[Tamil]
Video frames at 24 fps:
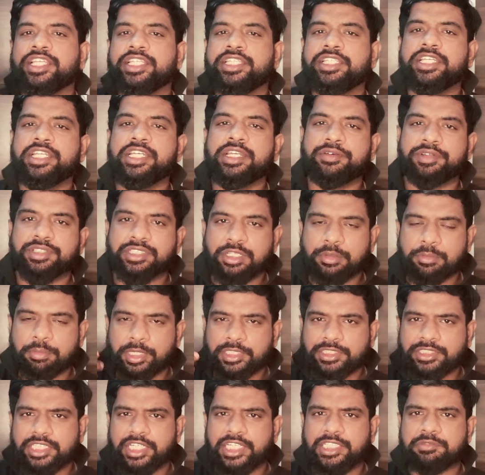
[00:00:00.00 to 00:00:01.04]
ஹிந்தியில வந்த
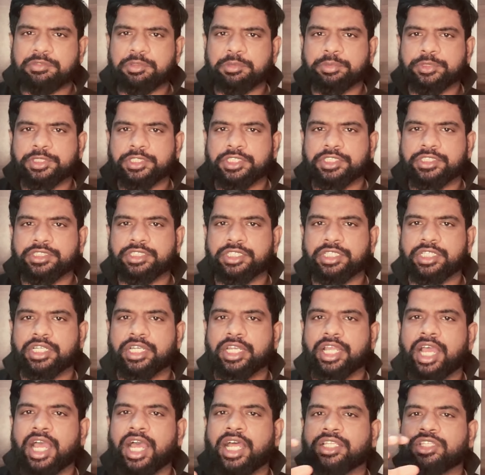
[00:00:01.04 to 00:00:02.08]
பஞ்சாயத் வெப் சீரிஸ்
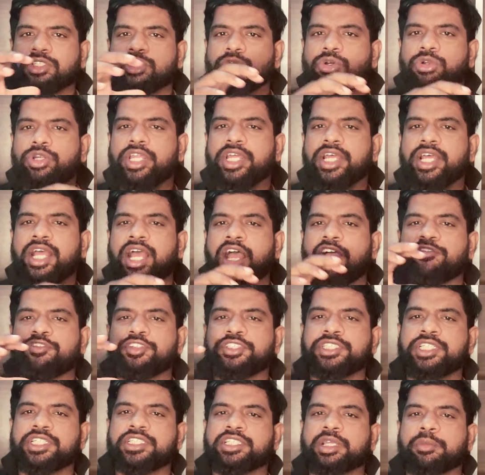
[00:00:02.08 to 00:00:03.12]
இருக்குல்ல அதோட
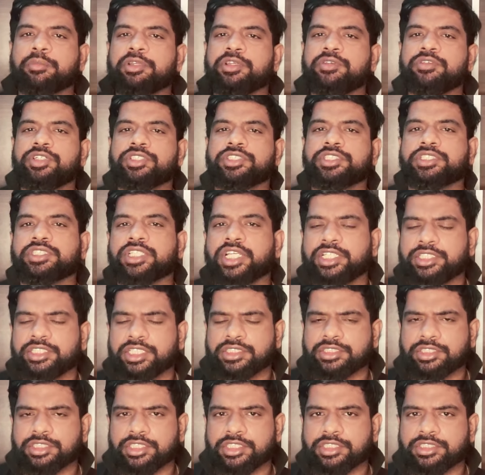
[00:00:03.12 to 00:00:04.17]
அபிஷியல் தமிழ் வெர்ஷன் தான் இந்த
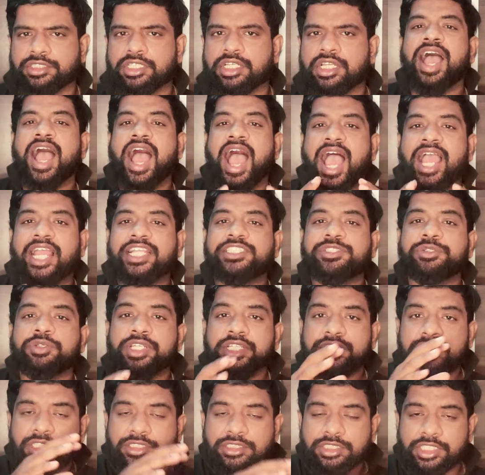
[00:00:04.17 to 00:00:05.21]
சீரீஸ்
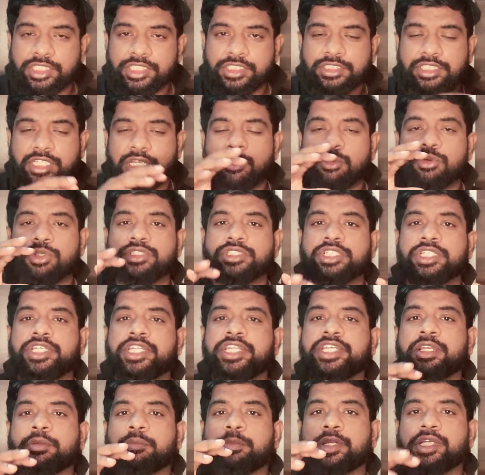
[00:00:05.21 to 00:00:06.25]
ஆக்சுவலி இந்த சீரீஸ்ல ஒரு
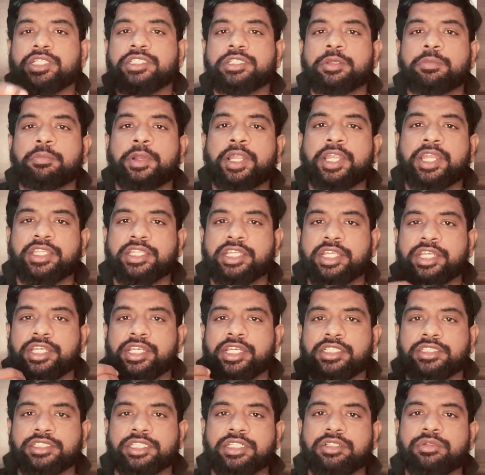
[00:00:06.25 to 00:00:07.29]
சிட்டியில படிச்ச பட்டதாரி
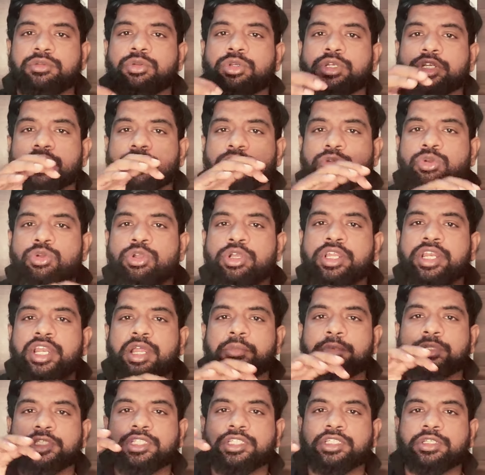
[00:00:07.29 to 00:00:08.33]
இளைஞன் ஒரு
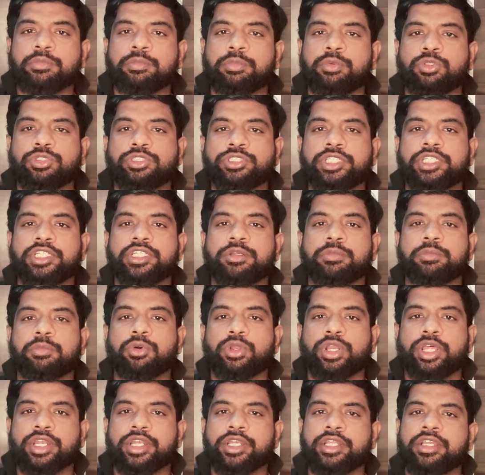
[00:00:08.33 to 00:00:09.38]
குக்கிராமத்துக்கு போஸ்டிங்க்கு
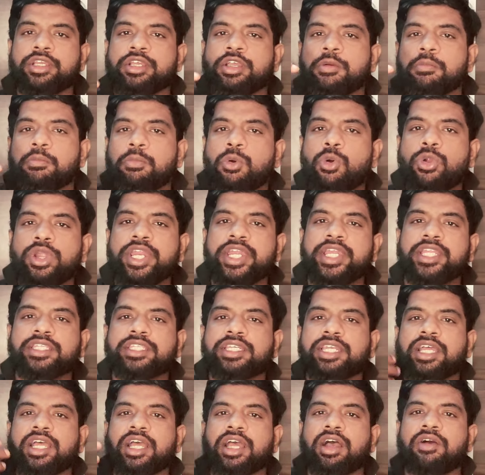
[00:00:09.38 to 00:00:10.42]
போறாரு போன
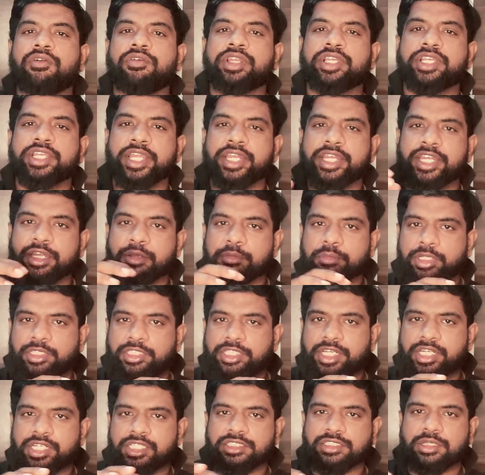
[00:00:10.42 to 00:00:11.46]
இடத்துல அவனுக்கு என்னென்ன
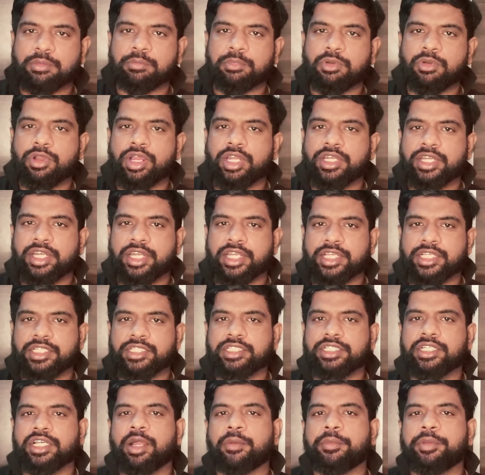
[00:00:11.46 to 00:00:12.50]
மாதிரியான சம்பவங்கள்
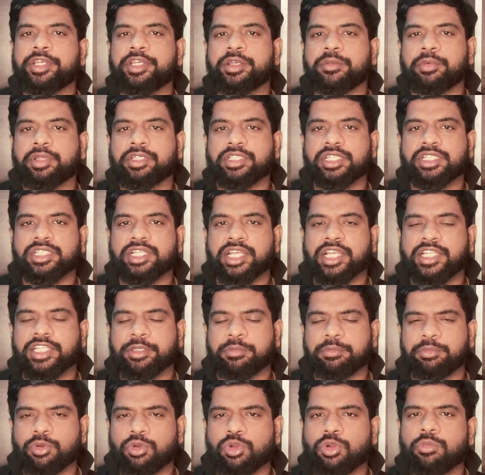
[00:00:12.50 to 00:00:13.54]
நடக்குது அப்படின்ற மாதிரி தான் இந்த கதை
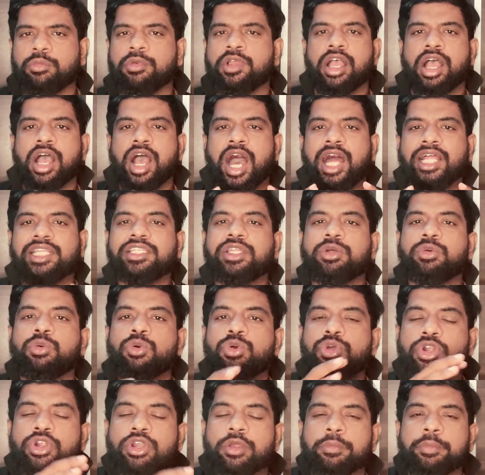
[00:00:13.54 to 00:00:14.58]
போகும் அந்த
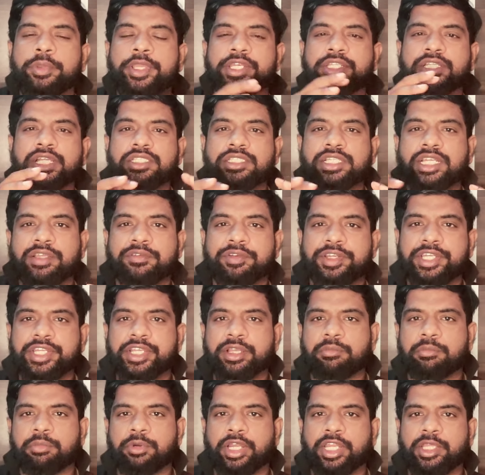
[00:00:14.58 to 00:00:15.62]
ஊரோட பேர் தான்
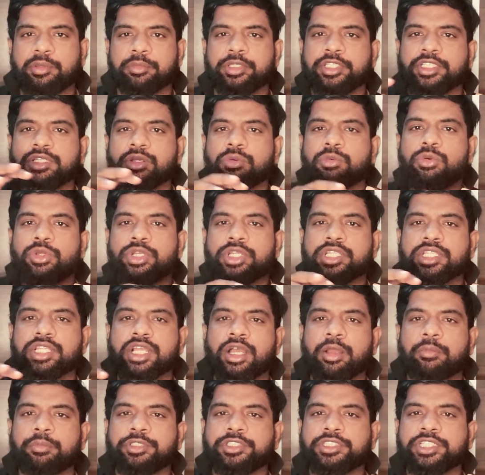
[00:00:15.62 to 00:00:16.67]
தலைவெட்டியாம்பாளையம் இந்த ஊருக்கு
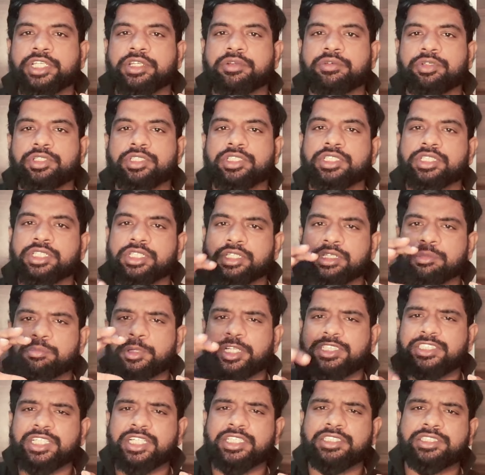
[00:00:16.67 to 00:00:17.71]
தான் அபிஷேக் வந்து
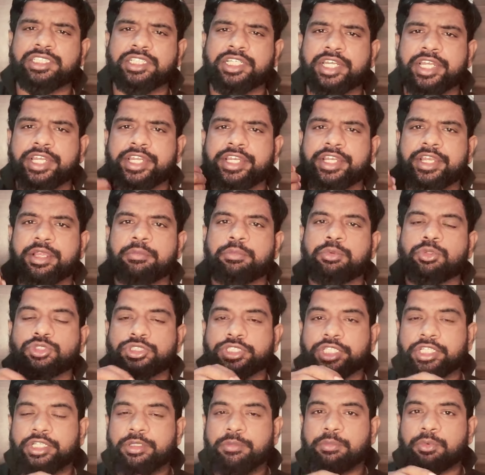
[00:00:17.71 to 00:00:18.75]
பஞ்சாயத்து செக்ரட்டரியா
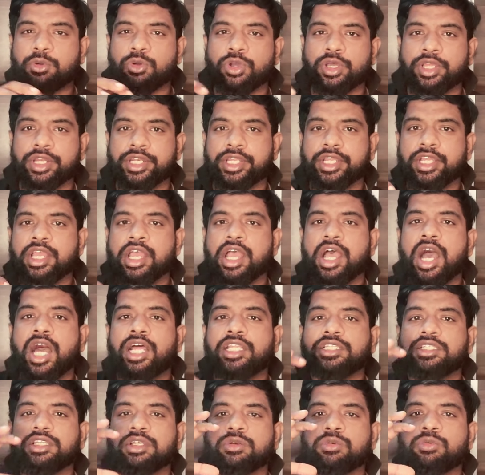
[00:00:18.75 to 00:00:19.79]
போஸ்டிங்க்கு போவாரு
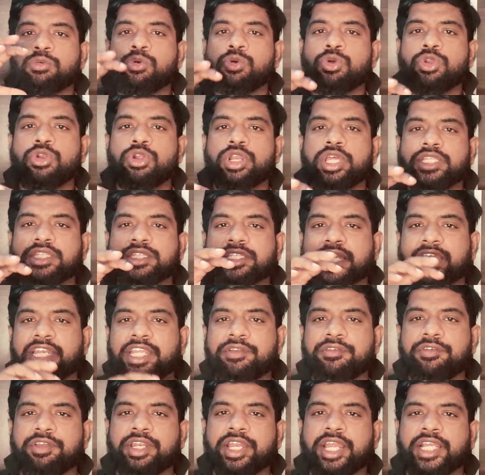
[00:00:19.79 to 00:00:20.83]
அந்த ஊரோட
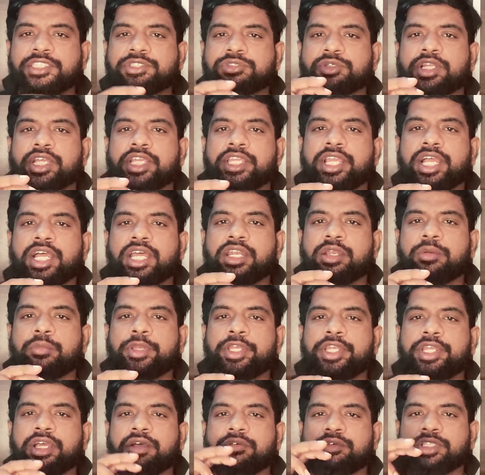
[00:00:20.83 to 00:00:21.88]
தலைவர் ஆக்சுவலா யாரு
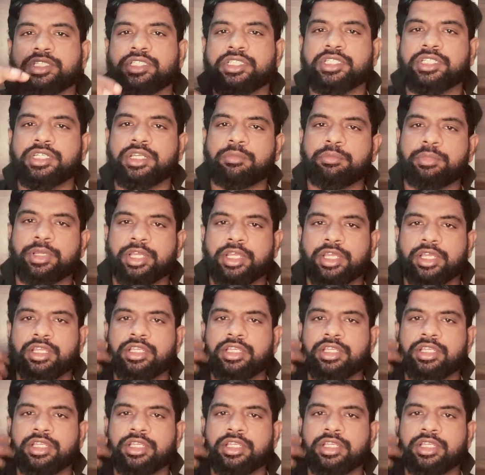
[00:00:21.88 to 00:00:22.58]
அப்படின்னா வந்து நம்ம